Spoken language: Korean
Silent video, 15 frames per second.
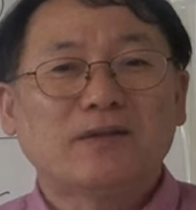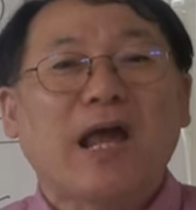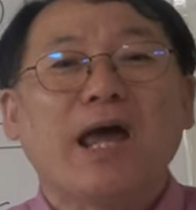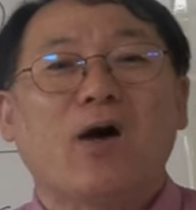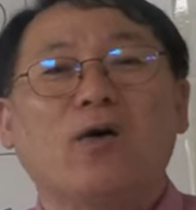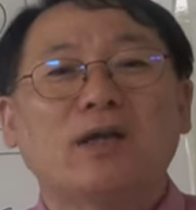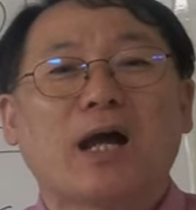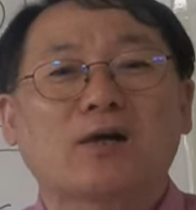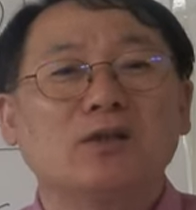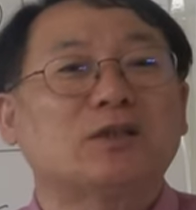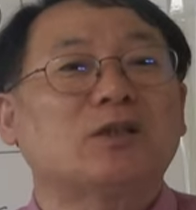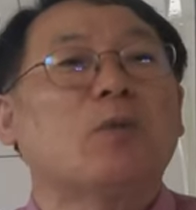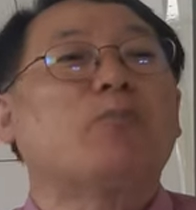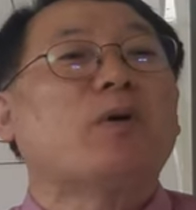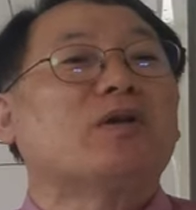새 언약을
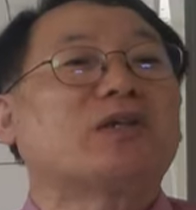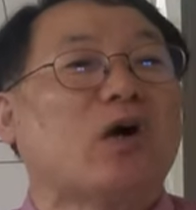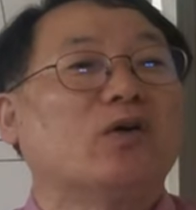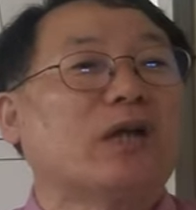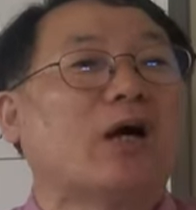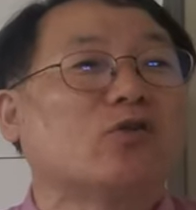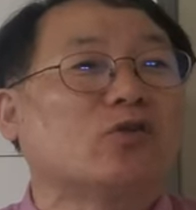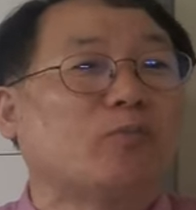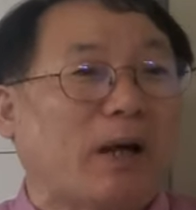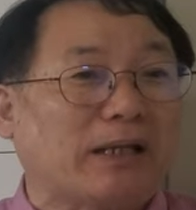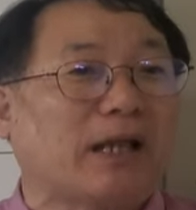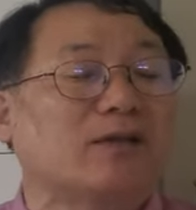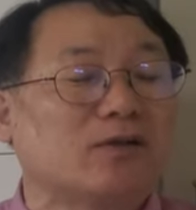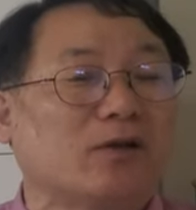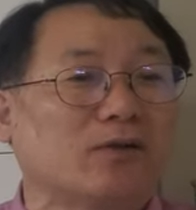첫 번째 언약으로
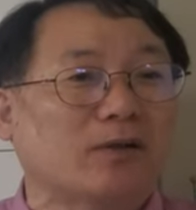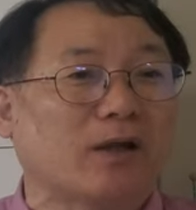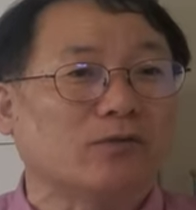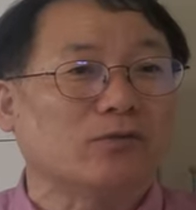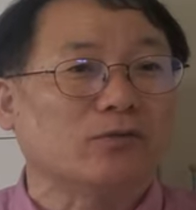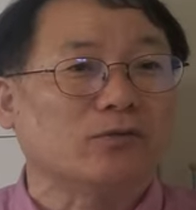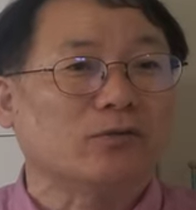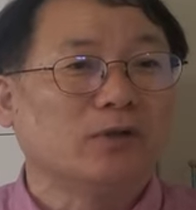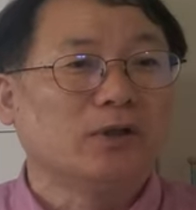받아들였다고.